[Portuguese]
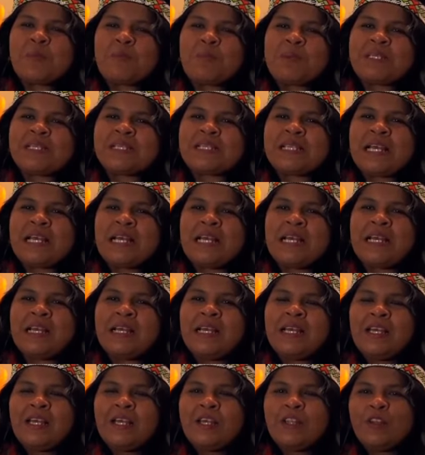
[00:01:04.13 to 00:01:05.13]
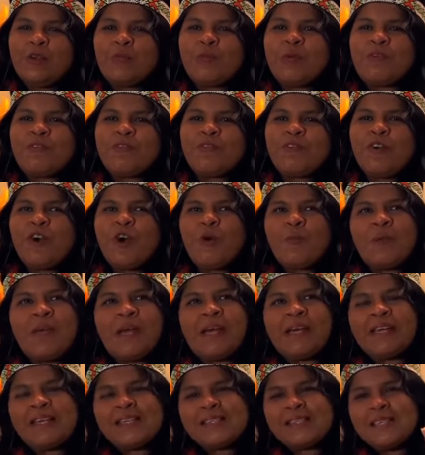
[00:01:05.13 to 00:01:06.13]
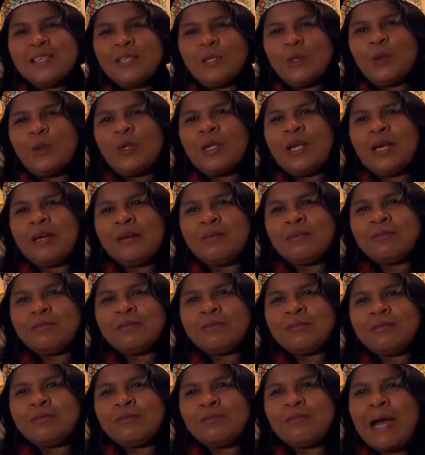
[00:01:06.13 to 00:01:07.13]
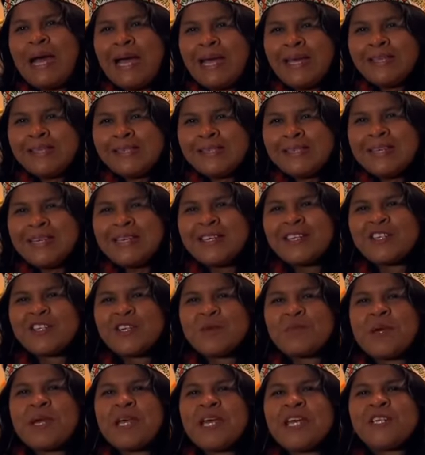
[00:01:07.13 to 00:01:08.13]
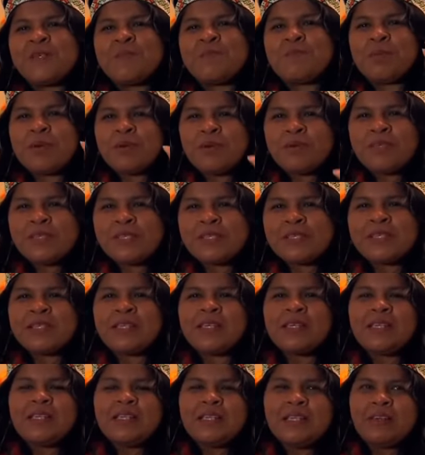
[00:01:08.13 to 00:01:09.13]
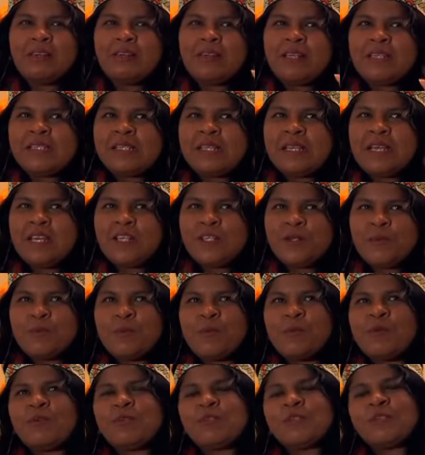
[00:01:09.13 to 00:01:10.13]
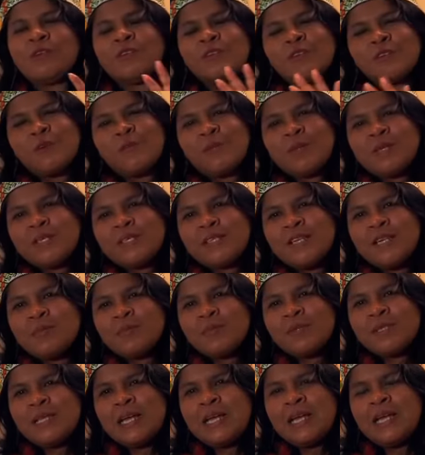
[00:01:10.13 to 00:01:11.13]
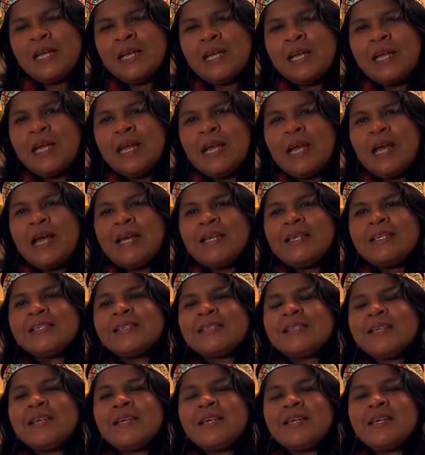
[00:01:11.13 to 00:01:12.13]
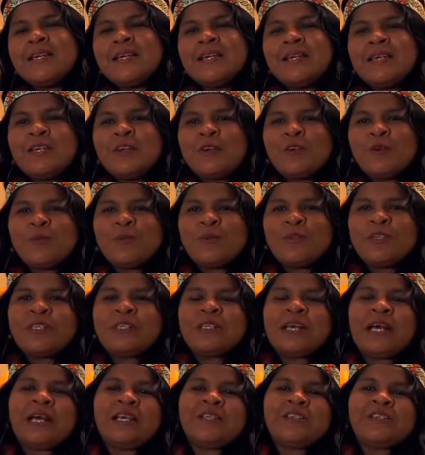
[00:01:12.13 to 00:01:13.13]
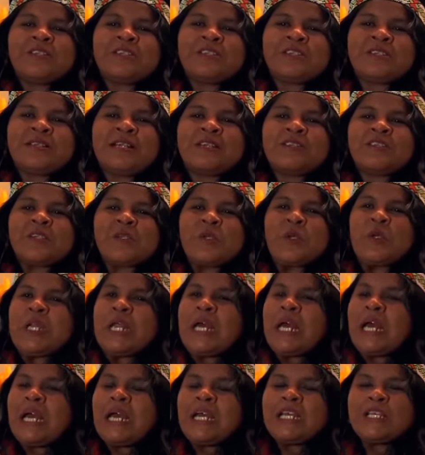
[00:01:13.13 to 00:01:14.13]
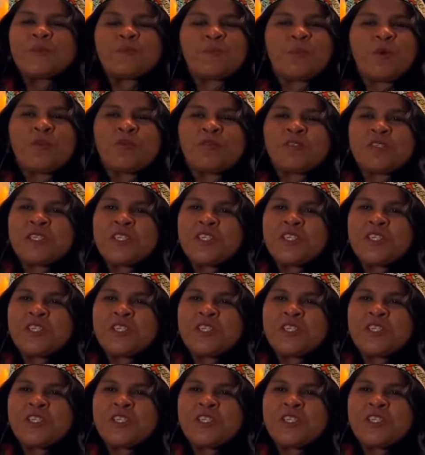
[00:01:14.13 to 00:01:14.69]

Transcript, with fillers: a pensar numa forma e acrescentou lá um, mais, né, que chama Red Plus. Então, nesse Red Plus, nós começamos a, a inserir aí comunidades tradicionais, povos